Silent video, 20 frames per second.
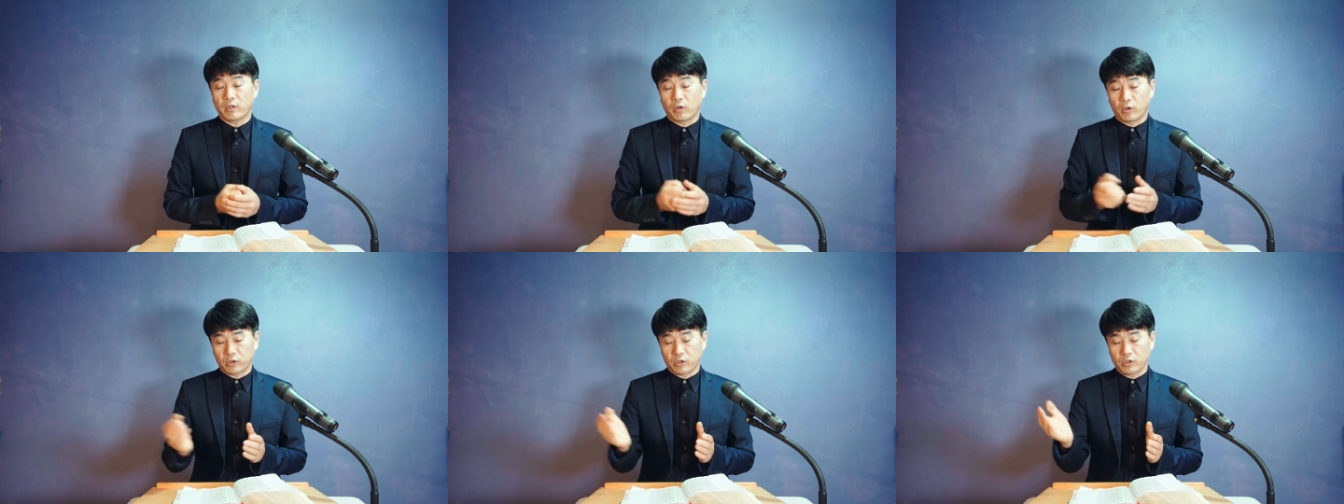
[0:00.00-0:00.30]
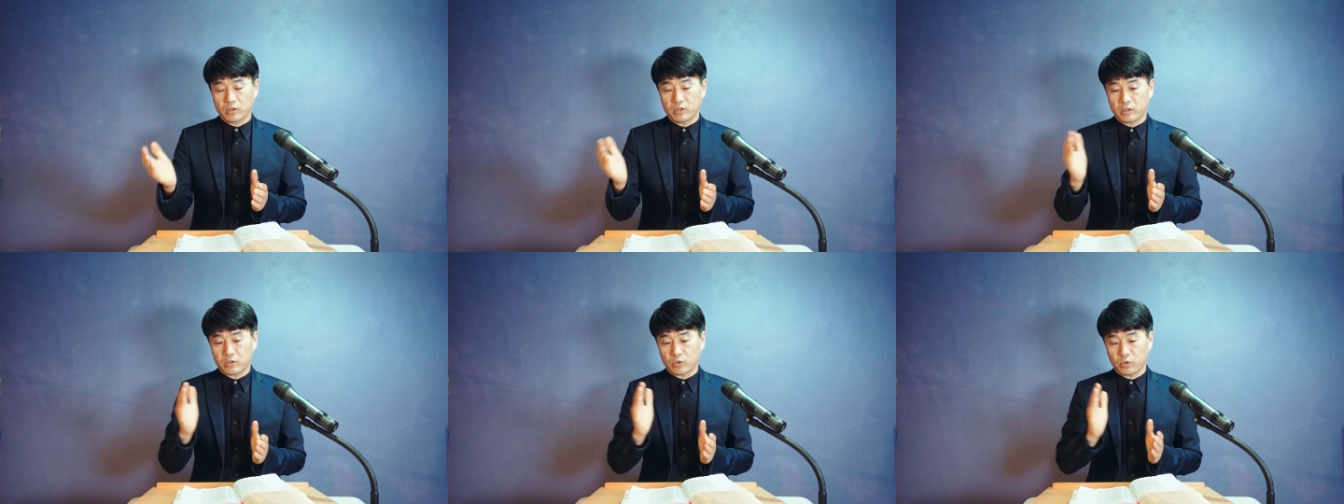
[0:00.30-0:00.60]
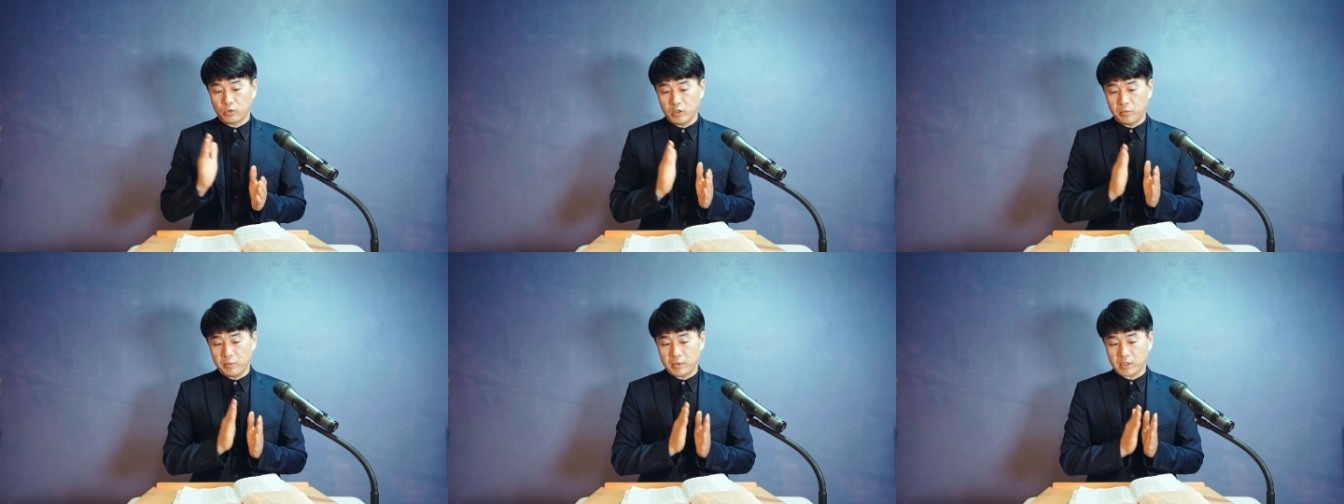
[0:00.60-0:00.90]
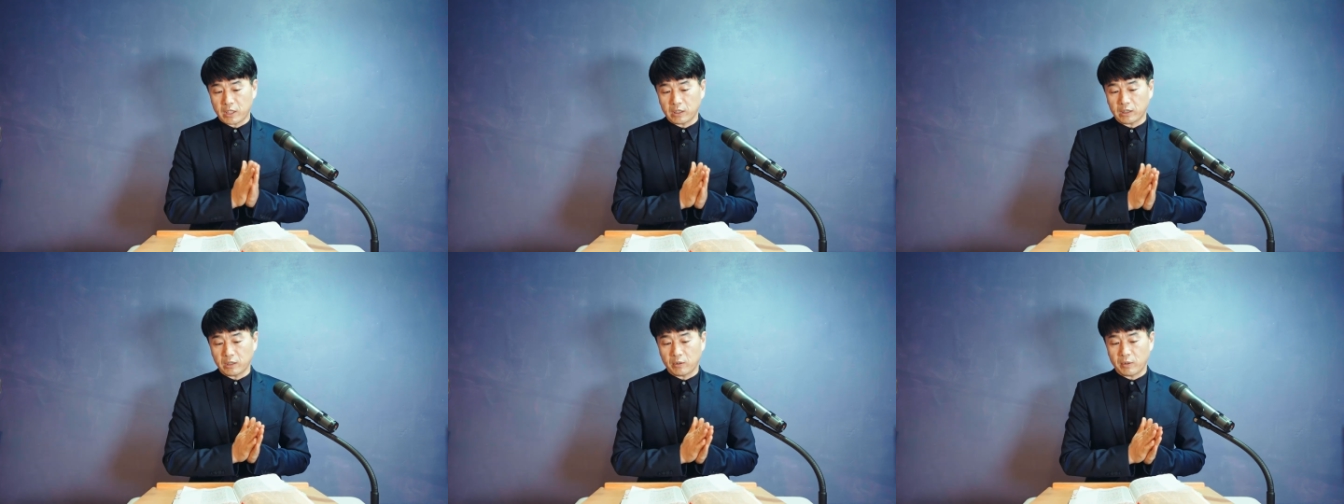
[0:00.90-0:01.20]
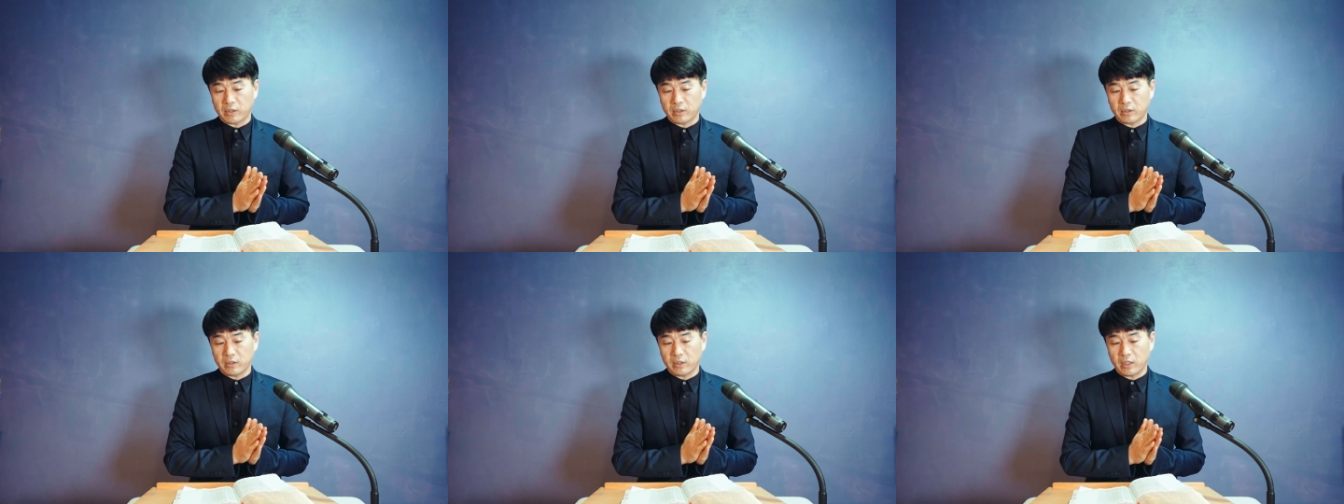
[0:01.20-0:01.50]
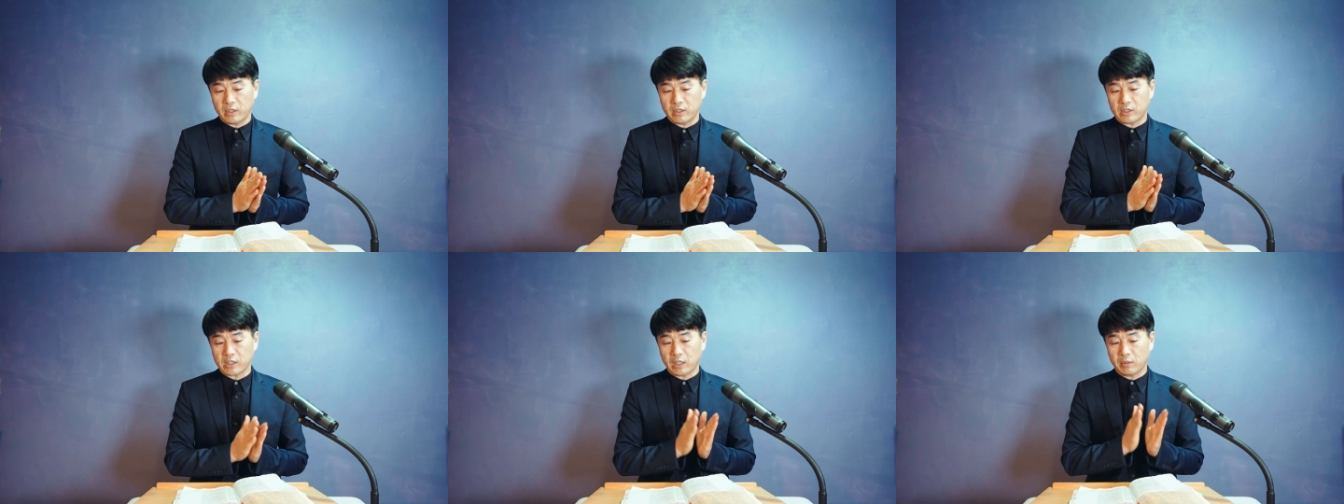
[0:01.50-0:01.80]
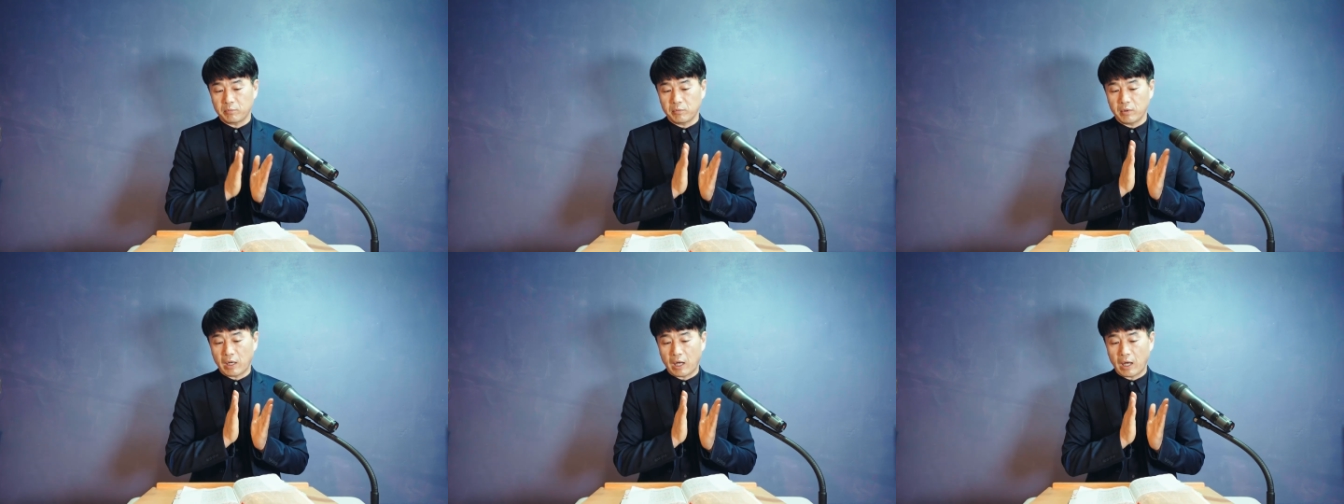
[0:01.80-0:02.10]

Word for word: 어떤 손님이 찾아왔는데 이 사람을